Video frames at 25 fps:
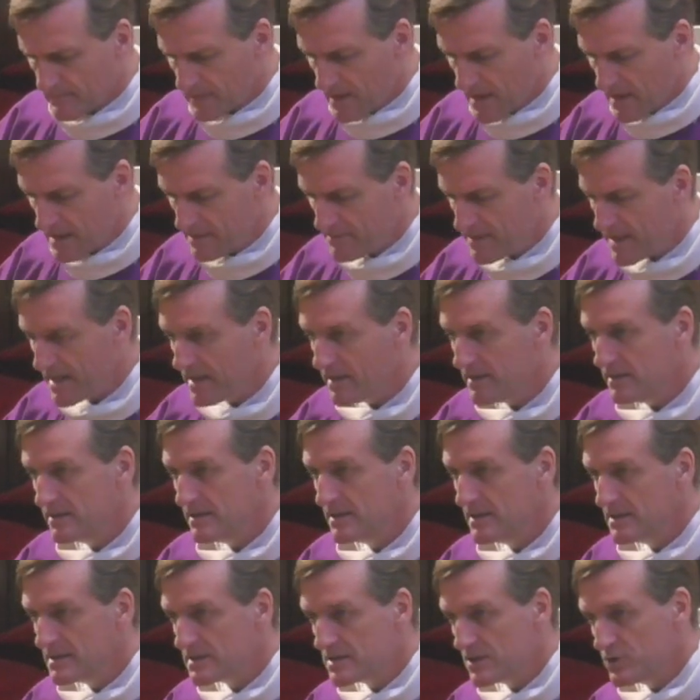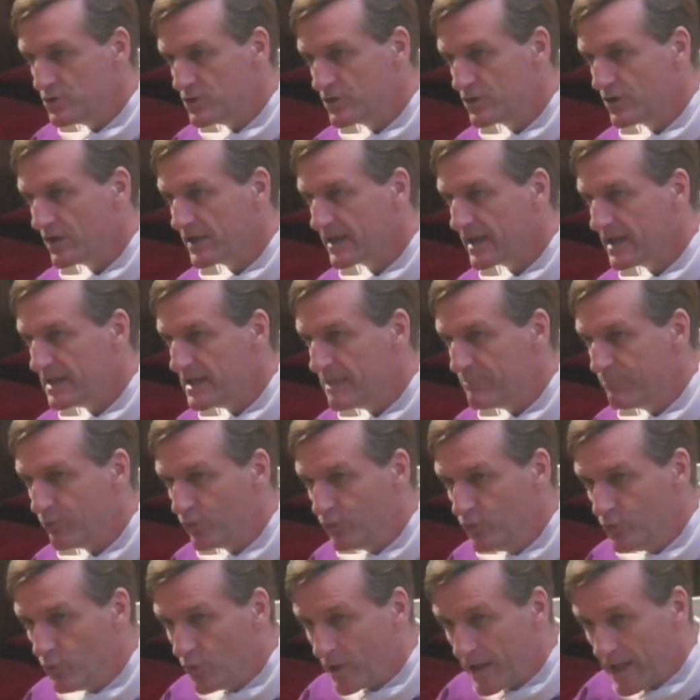eh bien, c'est du temps gagné pour
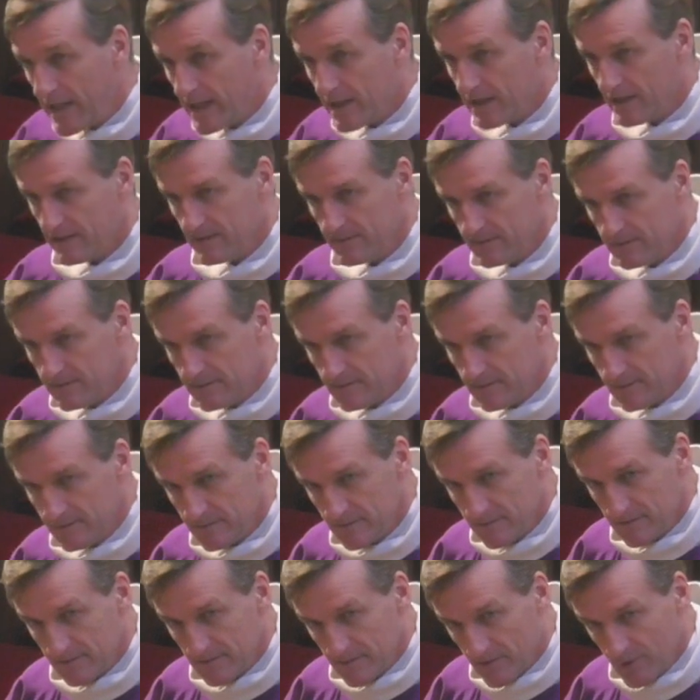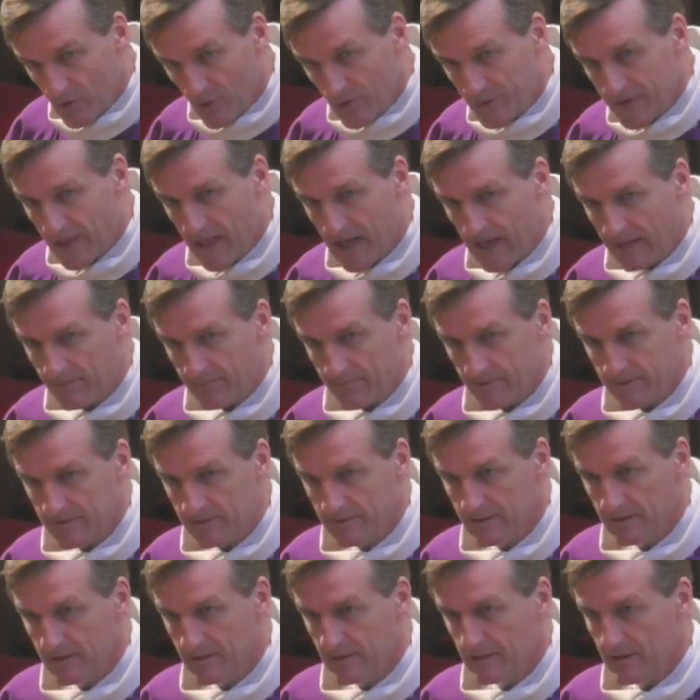nourrir notre âme
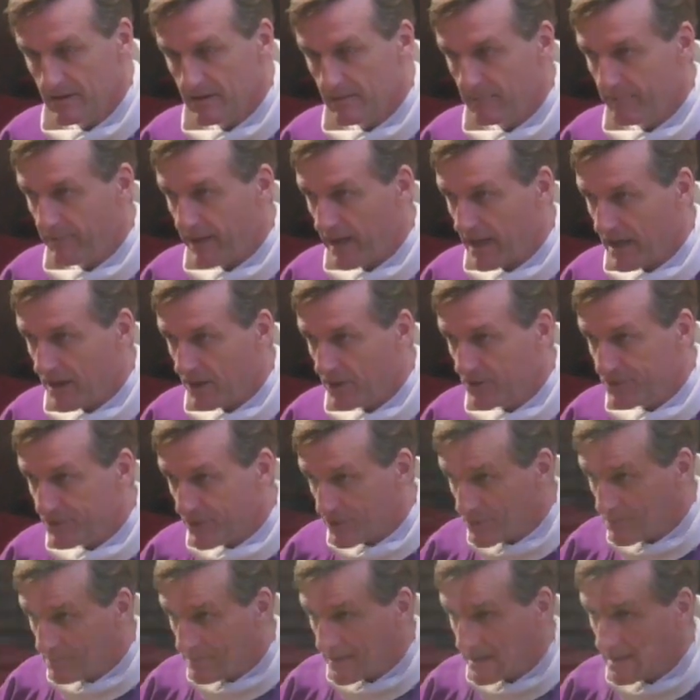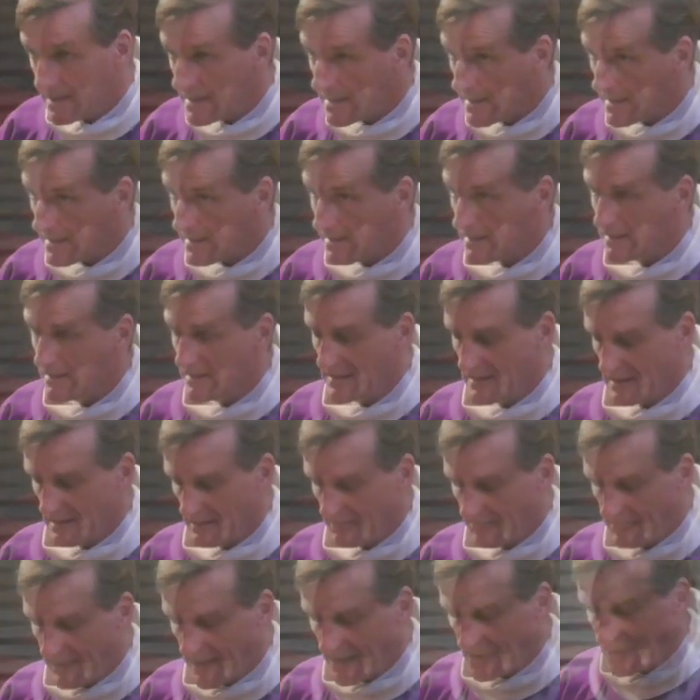par un temps de prière,
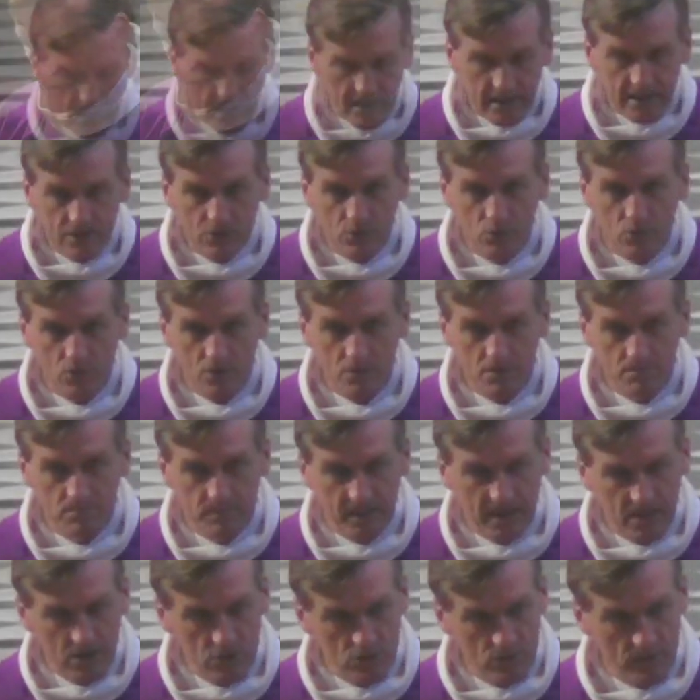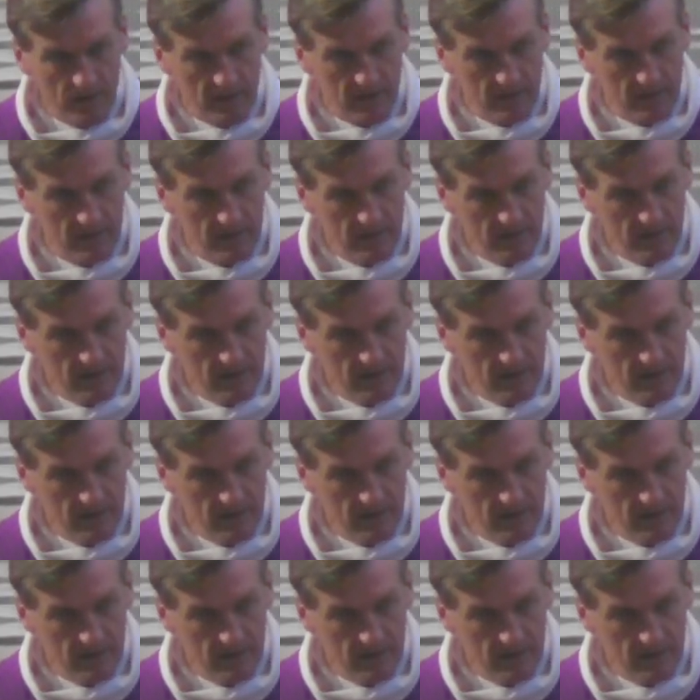par de la lecture spirituelle.